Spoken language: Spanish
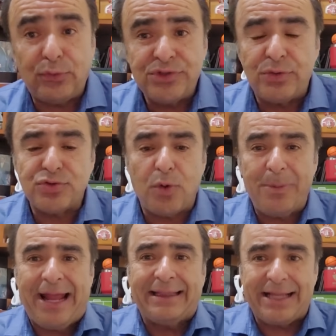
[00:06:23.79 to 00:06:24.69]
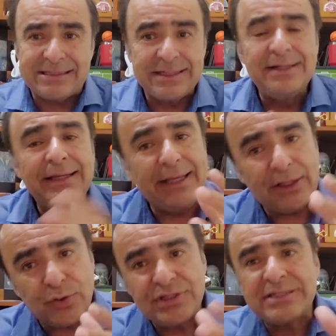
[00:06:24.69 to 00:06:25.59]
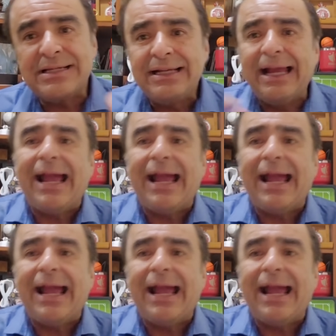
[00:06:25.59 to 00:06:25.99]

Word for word: tú se los conviertas y que entonces